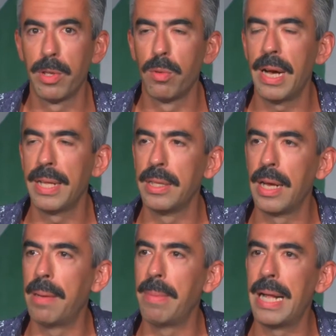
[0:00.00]

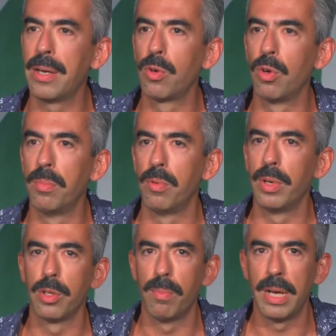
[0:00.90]
domanda a Malcolm
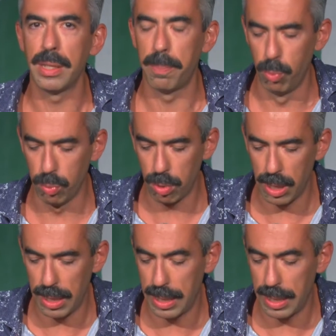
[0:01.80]
una domanda appunto la,